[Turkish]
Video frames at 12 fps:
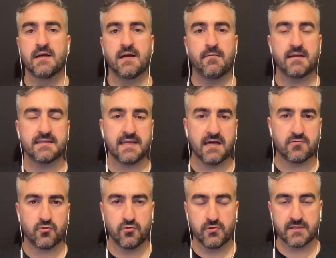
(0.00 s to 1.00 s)
Hemen diğer
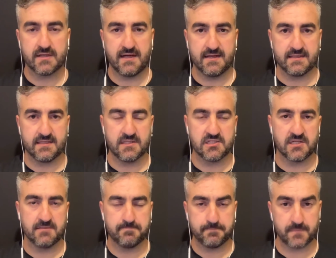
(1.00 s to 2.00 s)
konulara
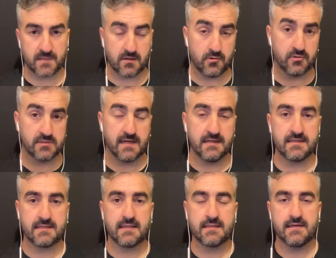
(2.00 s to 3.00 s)
geçelim.
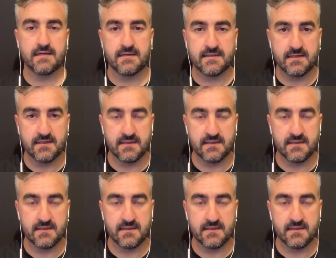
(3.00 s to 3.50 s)
Özellikle de e,